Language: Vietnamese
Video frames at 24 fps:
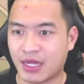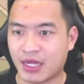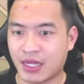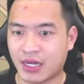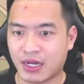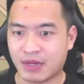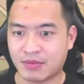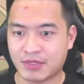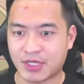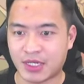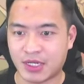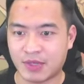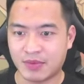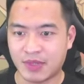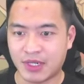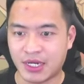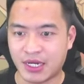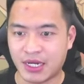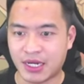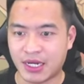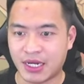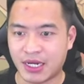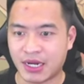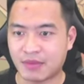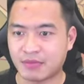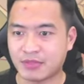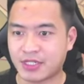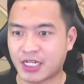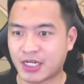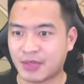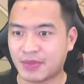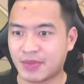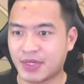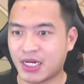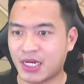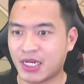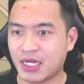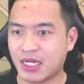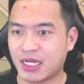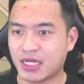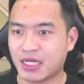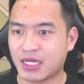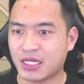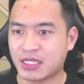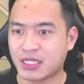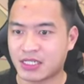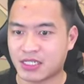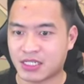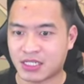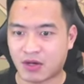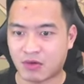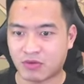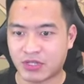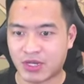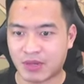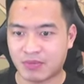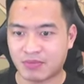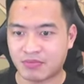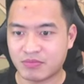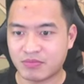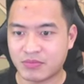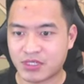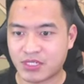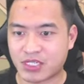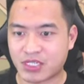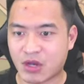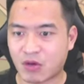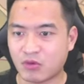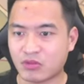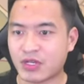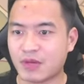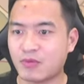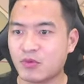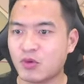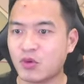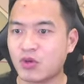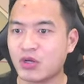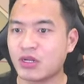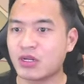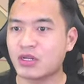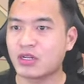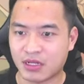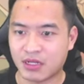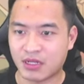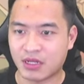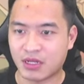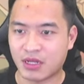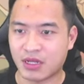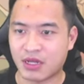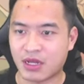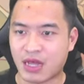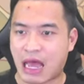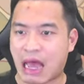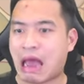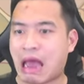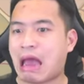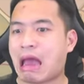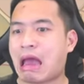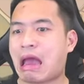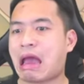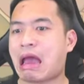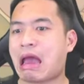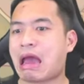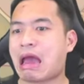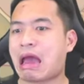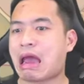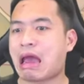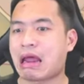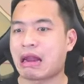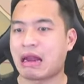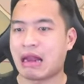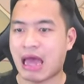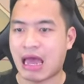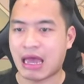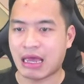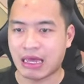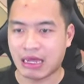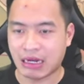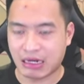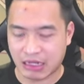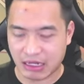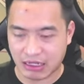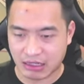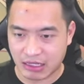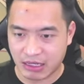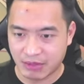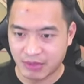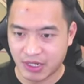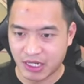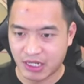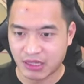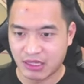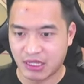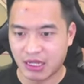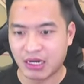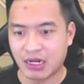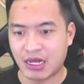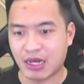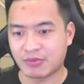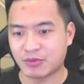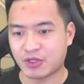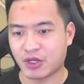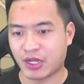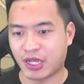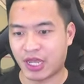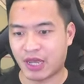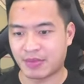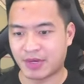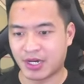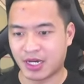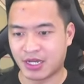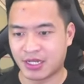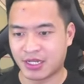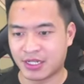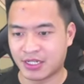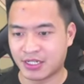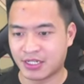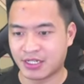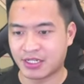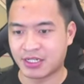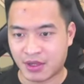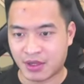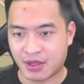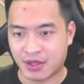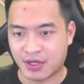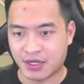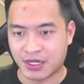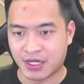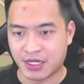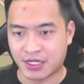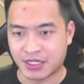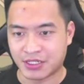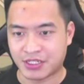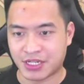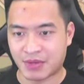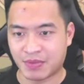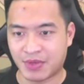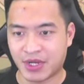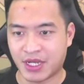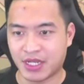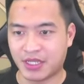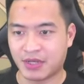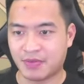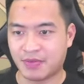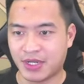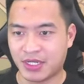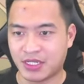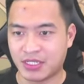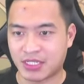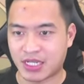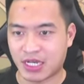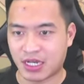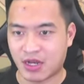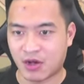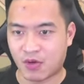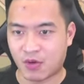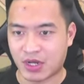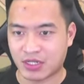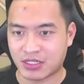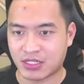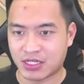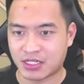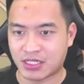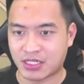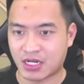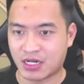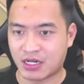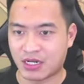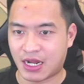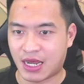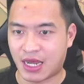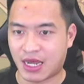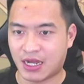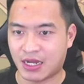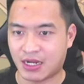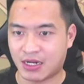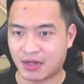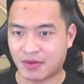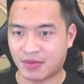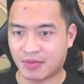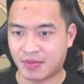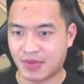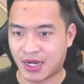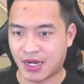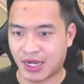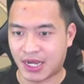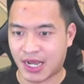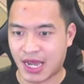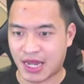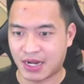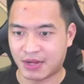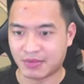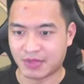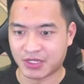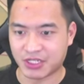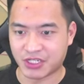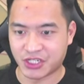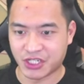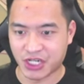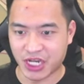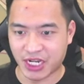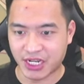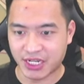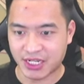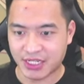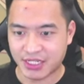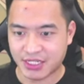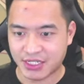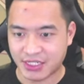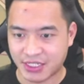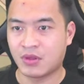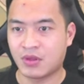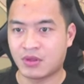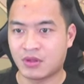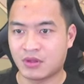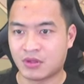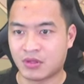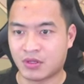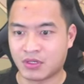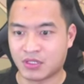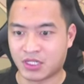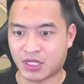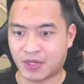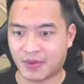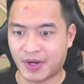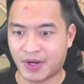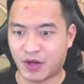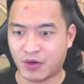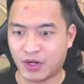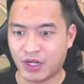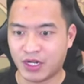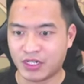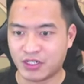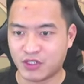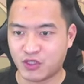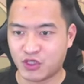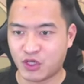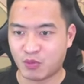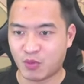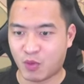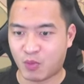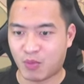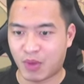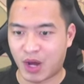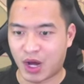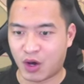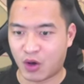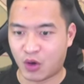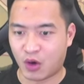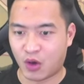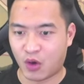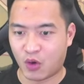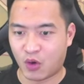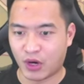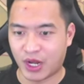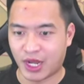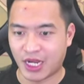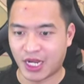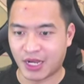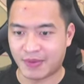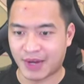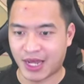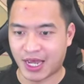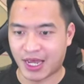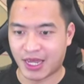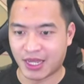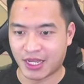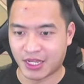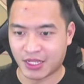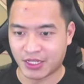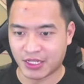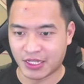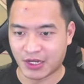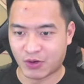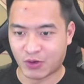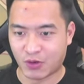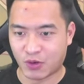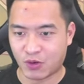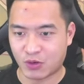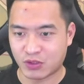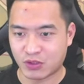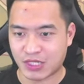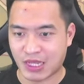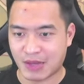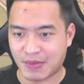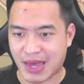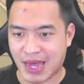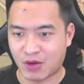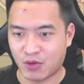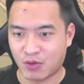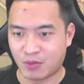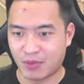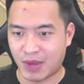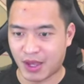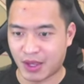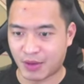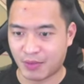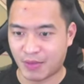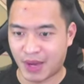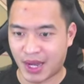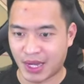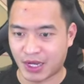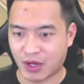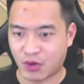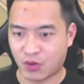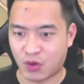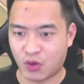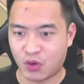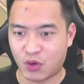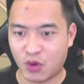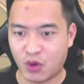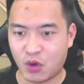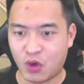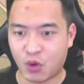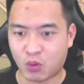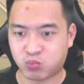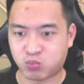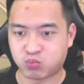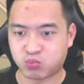550 550 600 600 luôn à lại hết cái kim đơn tiến cấp rồi anh em ơi trang bị thì mình sẽ cường hóa sơ sơ này được với ca để mình chiến rồi bắt đầu đến chuyên mục mở holo này anh em này Nhiều holo dã man luôn 7 7 cái holo lục